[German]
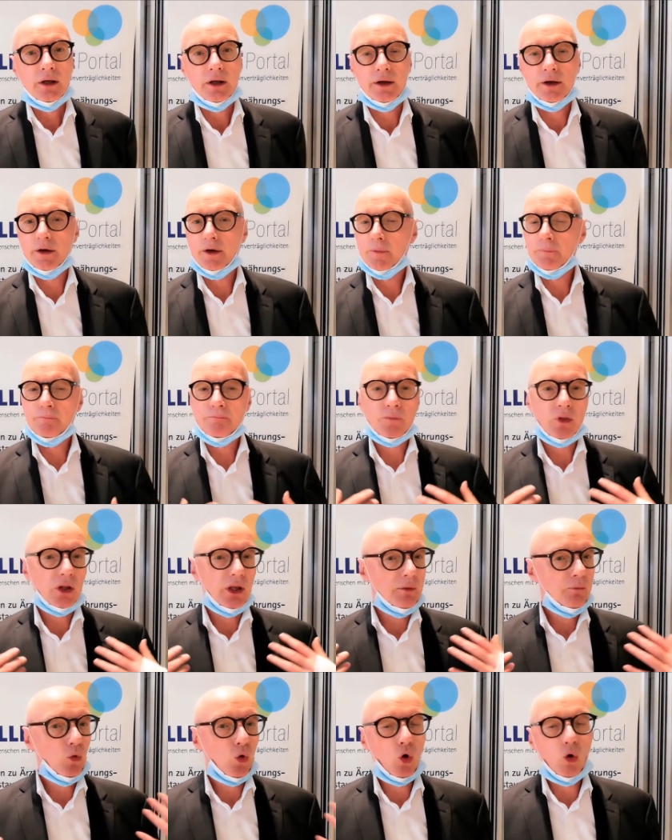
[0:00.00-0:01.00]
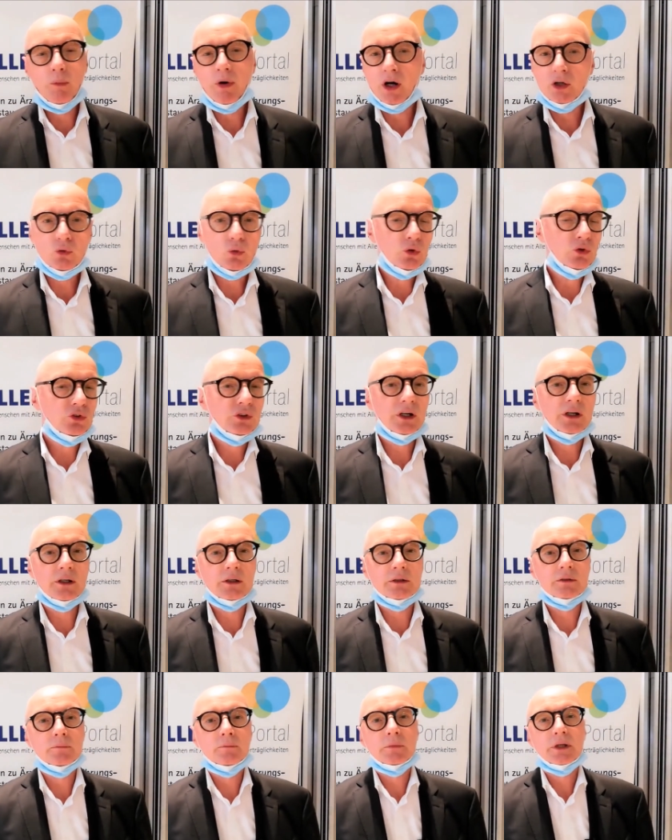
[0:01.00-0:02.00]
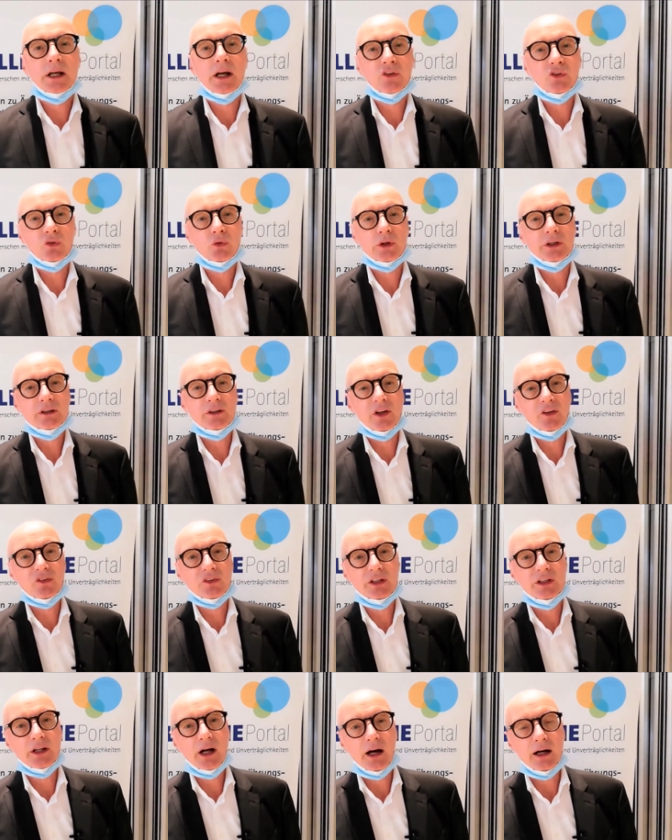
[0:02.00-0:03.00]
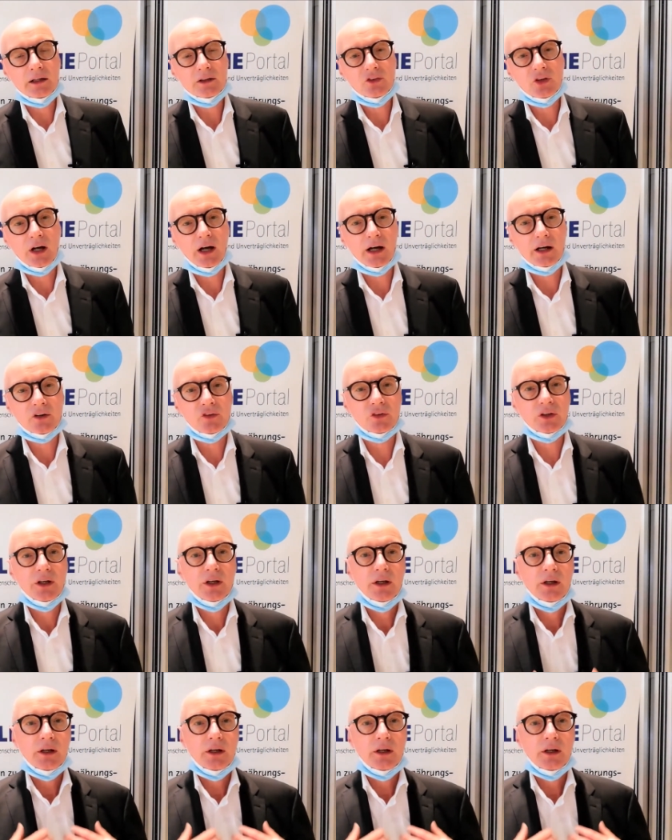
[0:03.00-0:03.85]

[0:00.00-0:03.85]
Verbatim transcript: ähm, im oberen, unteren Gastrointestinaltrakt,